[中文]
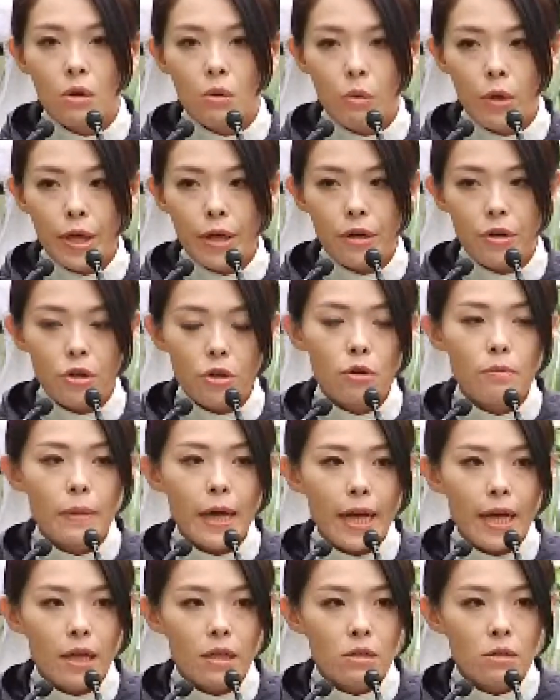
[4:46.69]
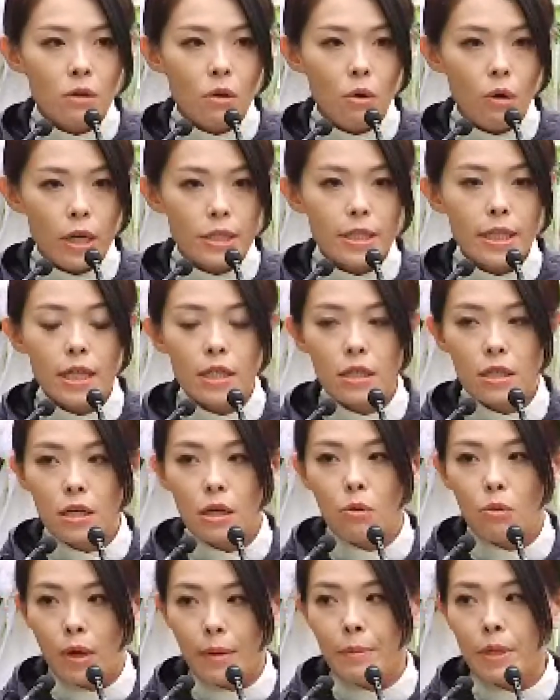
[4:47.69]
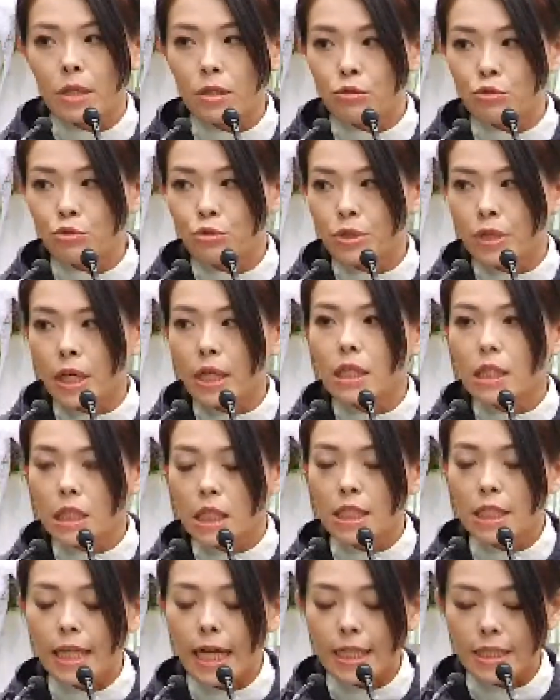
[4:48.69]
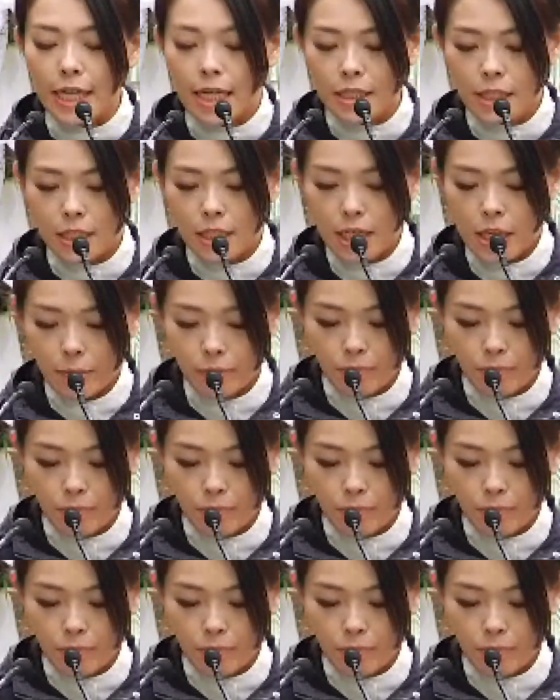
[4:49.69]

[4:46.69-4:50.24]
为二二八画上一个完美的句点。谢谢大家，谢谢，